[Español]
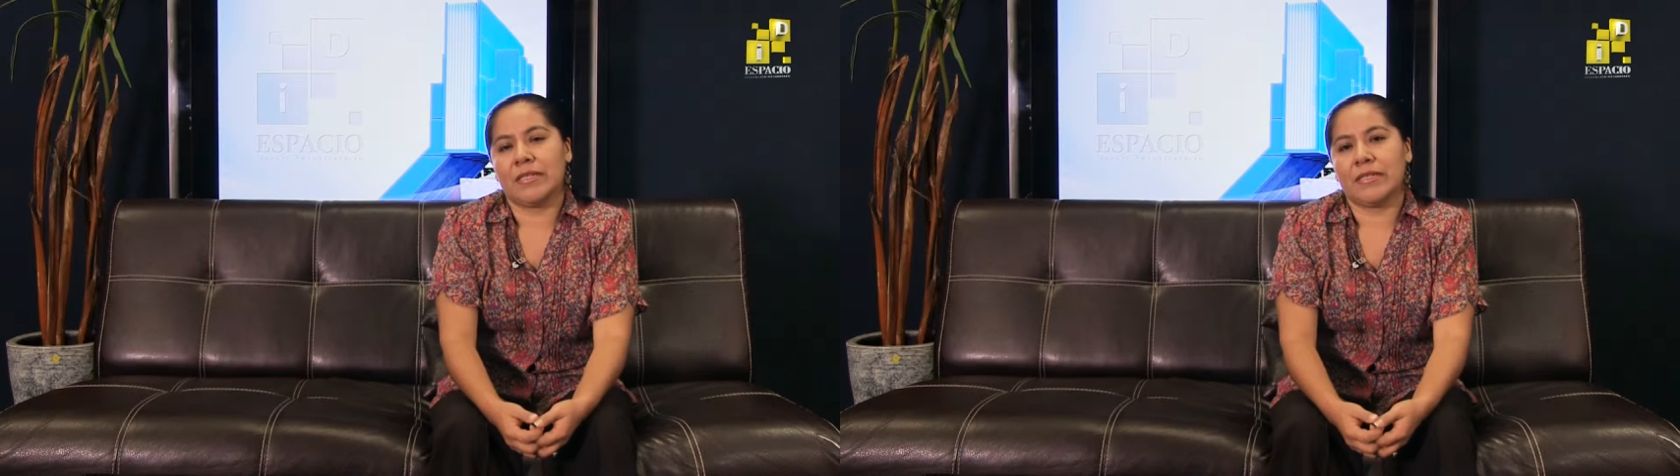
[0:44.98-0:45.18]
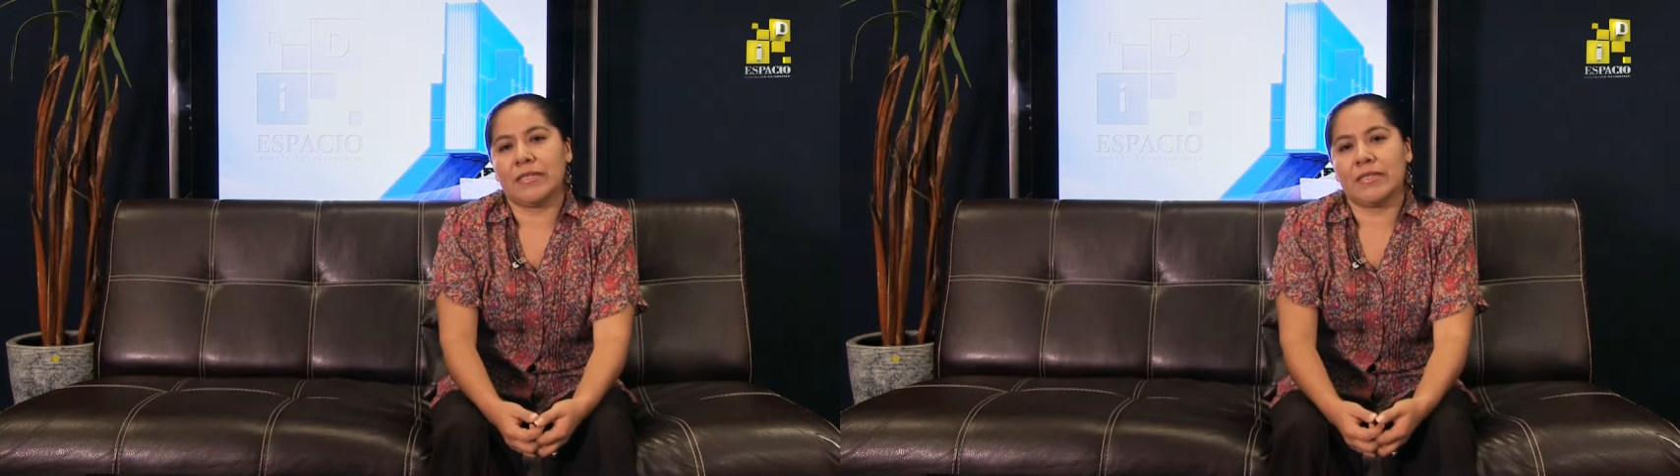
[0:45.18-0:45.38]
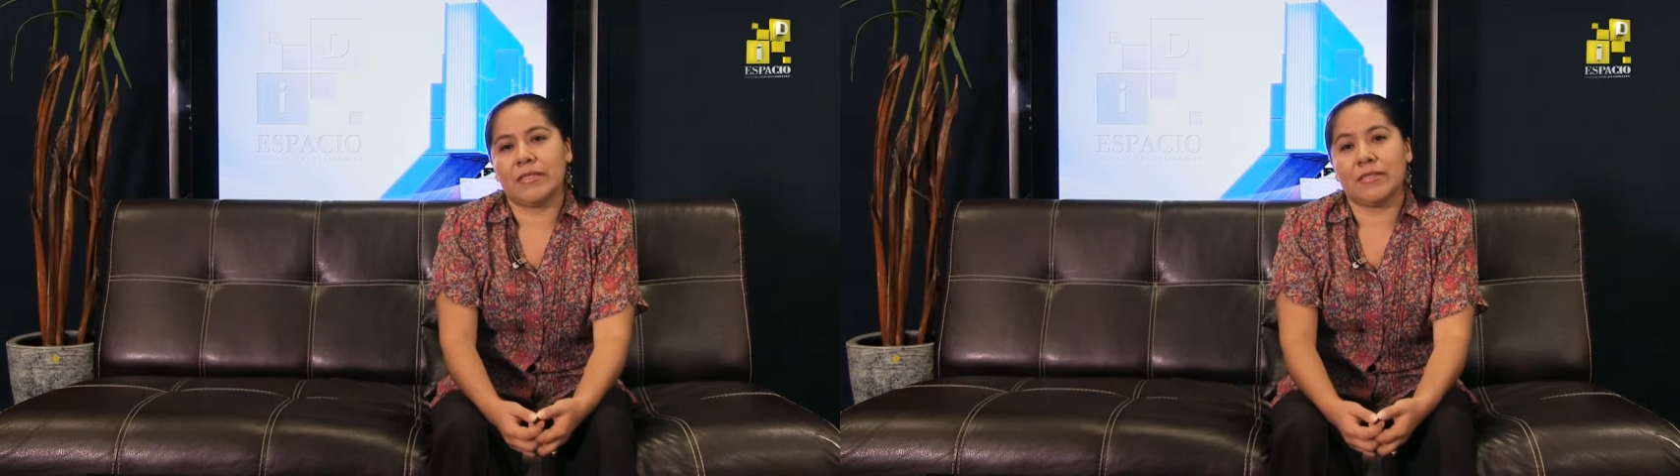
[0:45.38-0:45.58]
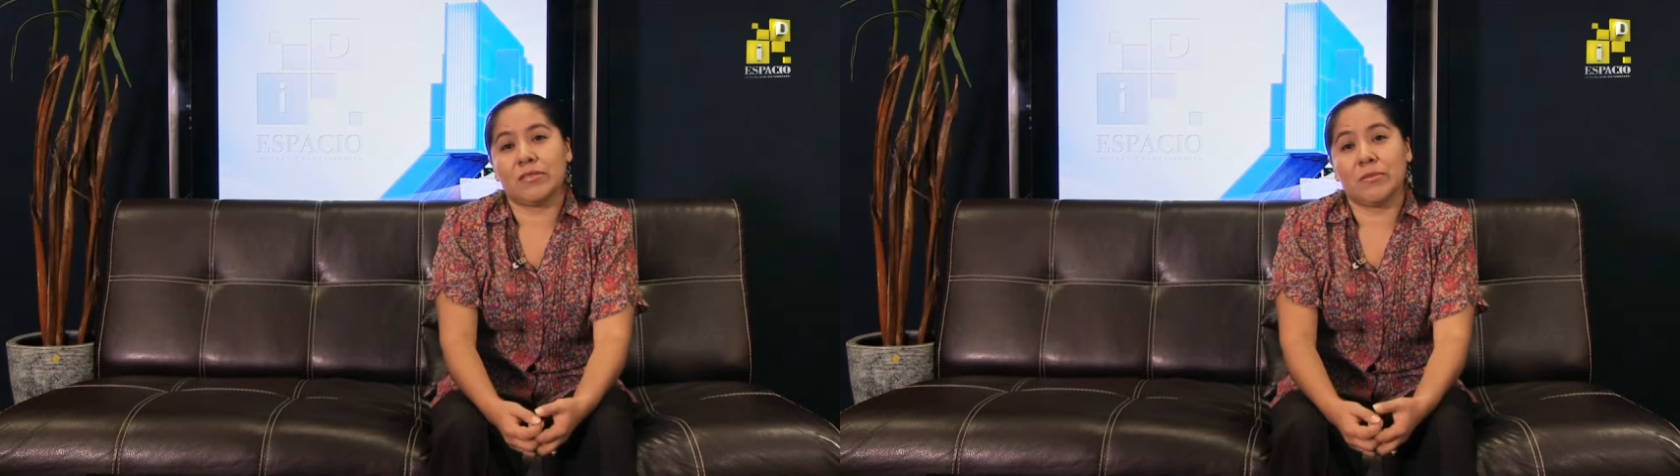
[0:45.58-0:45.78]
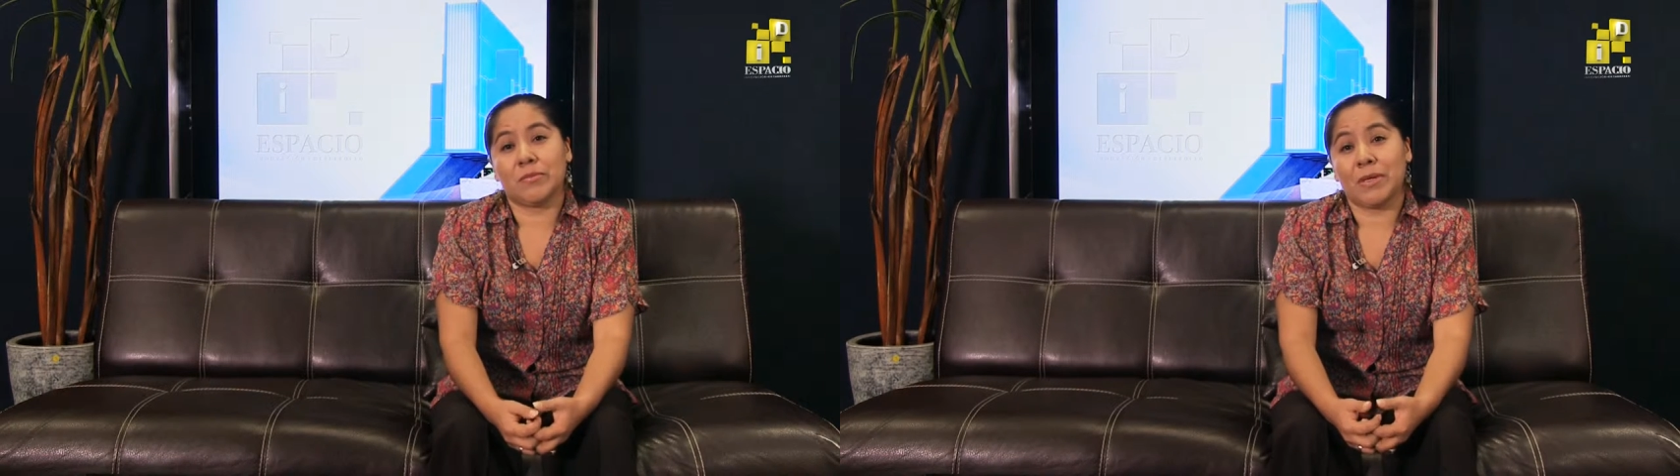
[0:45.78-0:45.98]
eh,
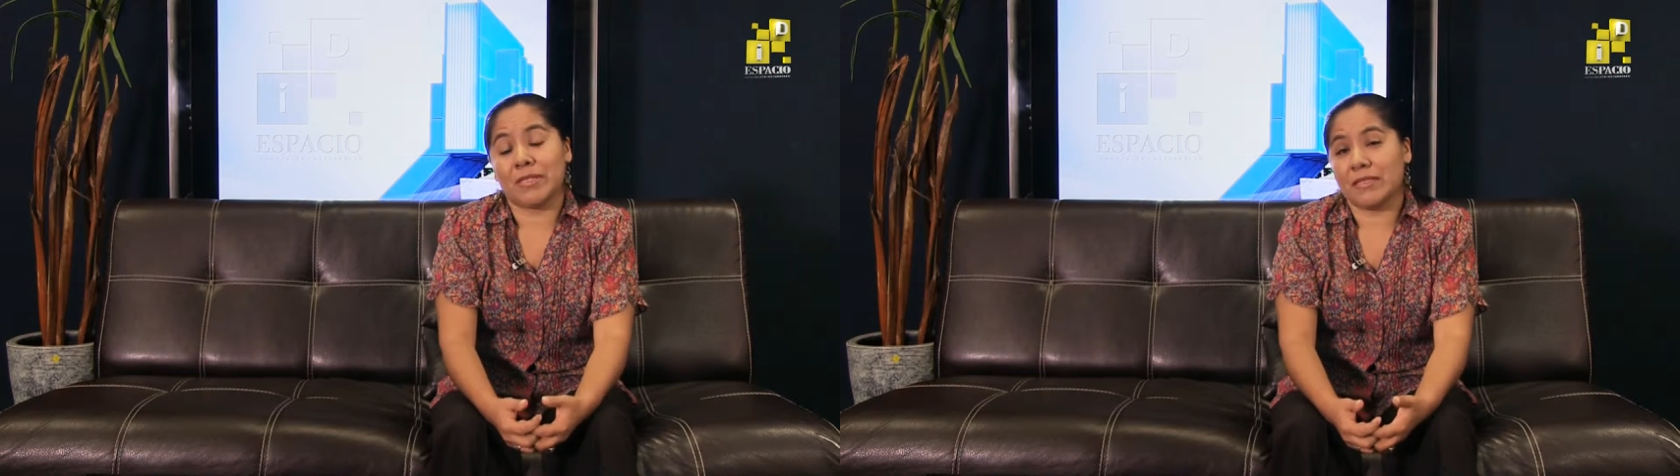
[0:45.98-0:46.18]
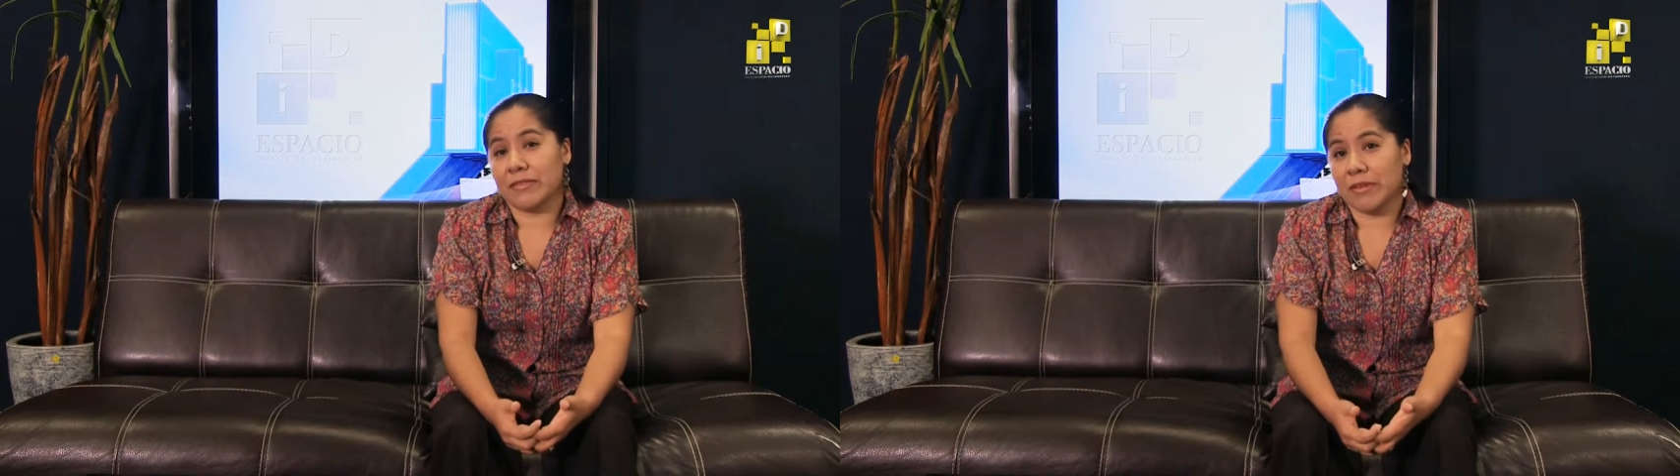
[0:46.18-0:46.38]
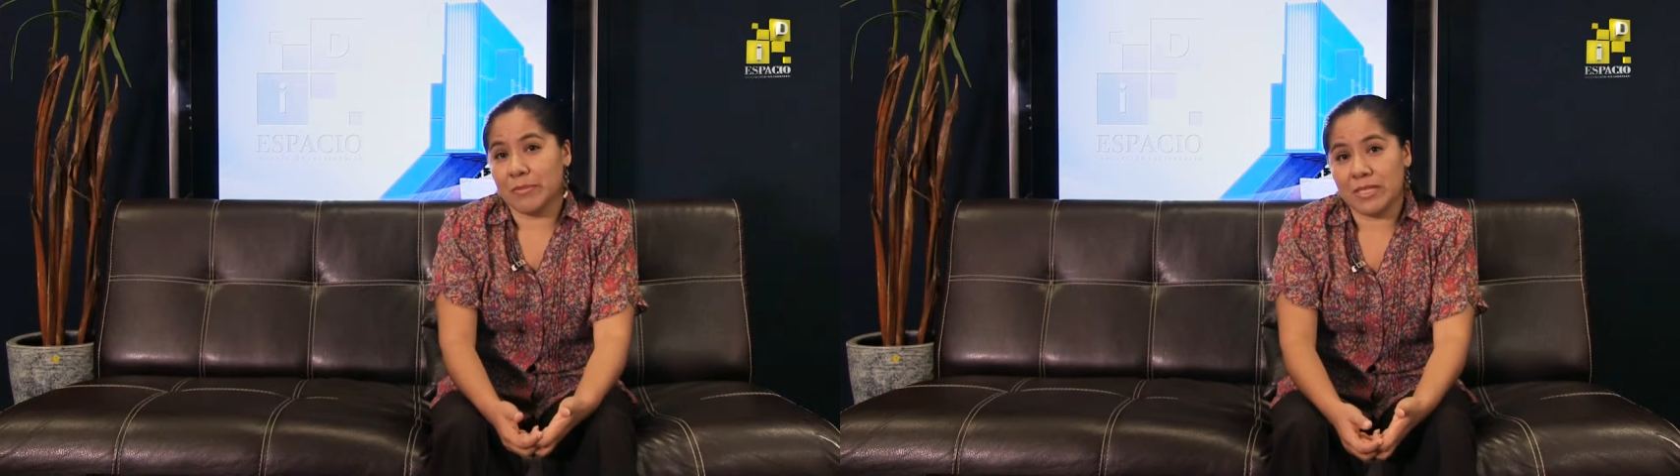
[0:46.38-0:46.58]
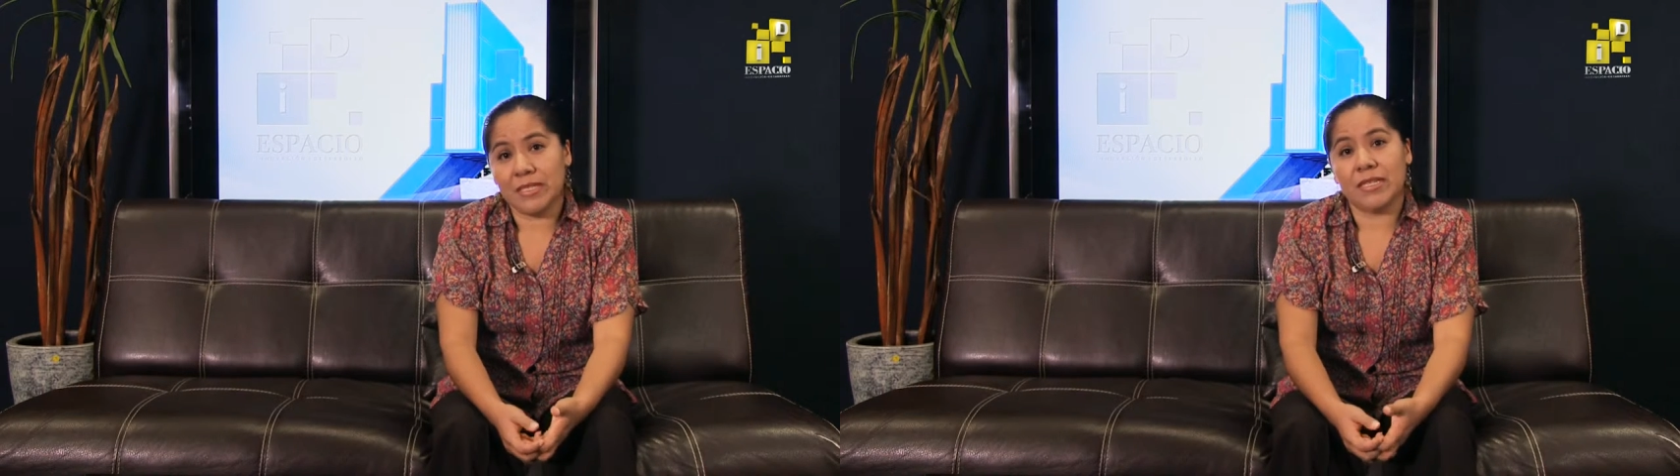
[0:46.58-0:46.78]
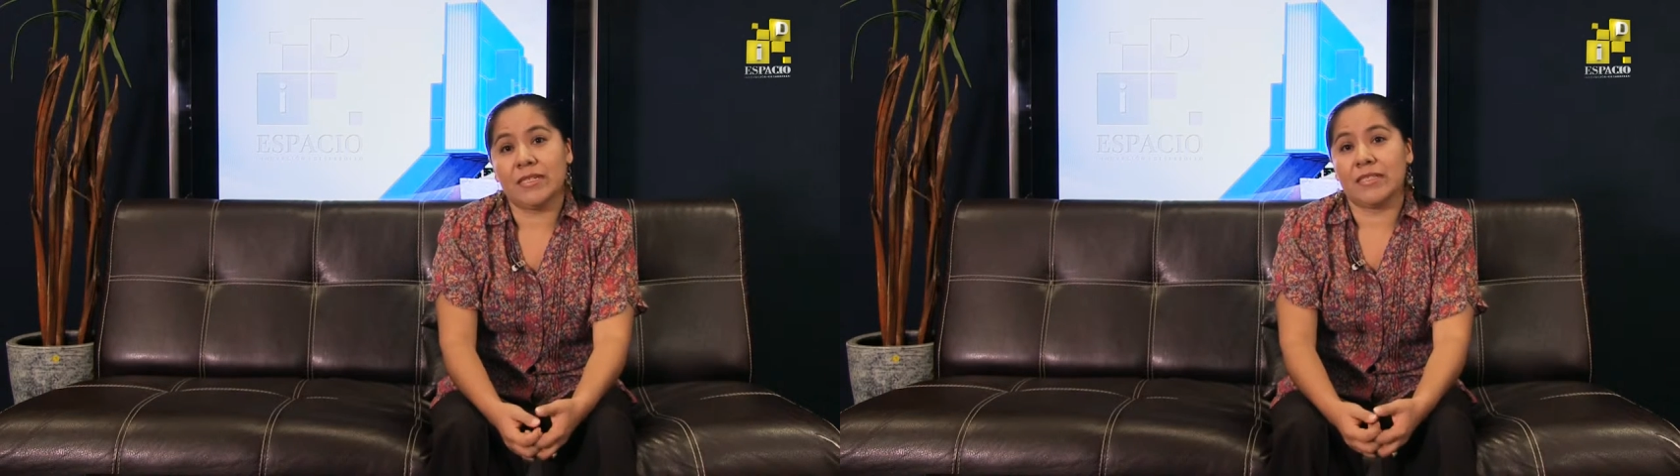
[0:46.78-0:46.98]
son padres de
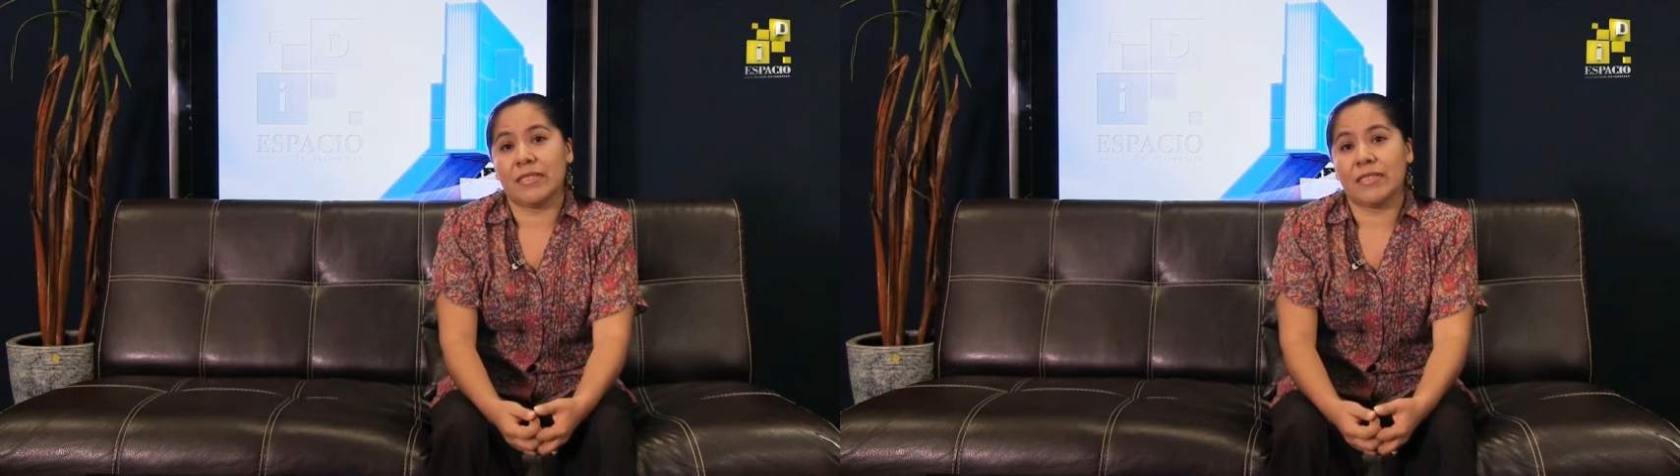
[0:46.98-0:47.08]
familia